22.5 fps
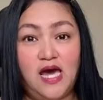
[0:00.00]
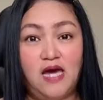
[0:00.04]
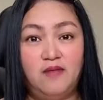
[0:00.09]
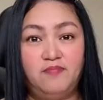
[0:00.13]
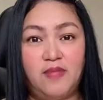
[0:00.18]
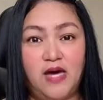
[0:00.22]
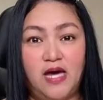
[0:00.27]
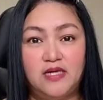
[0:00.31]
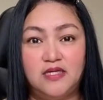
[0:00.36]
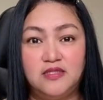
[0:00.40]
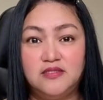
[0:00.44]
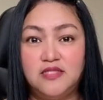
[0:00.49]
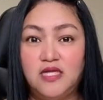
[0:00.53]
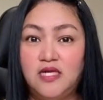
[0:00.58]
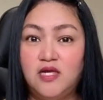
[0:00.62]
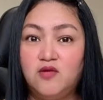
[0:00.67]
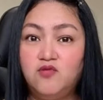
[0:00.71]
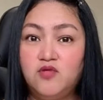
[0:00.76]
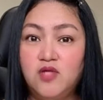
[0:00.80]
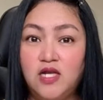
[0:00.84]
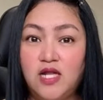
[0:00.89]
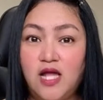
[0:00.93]
Ah, parang
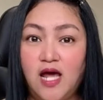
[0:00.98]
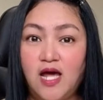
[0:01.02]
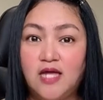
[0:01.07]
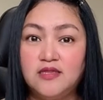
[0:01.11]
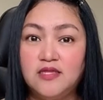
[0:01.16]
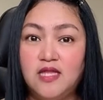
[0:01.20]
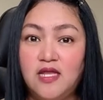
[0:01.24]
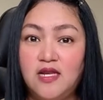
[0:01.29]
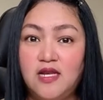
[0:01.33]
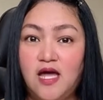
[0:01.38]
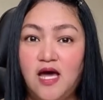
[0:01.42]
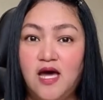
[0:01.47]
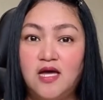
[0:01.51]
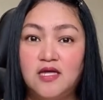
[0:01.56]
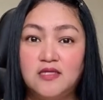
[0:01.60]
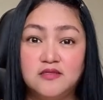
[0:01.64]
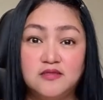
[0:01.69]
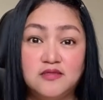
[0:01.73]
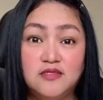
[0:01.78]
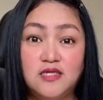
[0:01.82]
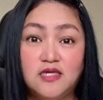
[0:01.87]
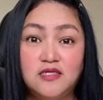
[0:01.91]
dala ko na na ata
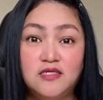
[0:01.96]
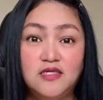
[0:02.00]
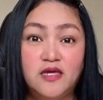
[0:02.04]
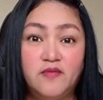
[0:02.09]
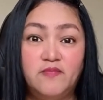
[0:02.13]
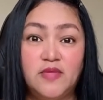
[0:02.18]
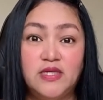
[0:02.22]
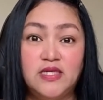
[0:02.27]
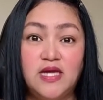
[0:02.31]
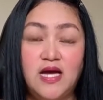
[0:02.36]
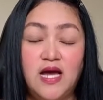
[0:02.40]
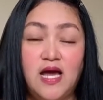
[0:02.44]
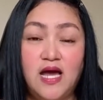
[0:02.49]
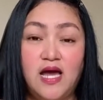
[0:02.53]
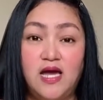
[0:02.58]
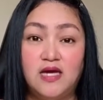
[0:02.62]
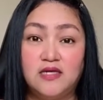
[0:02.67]
lahat ng laman ng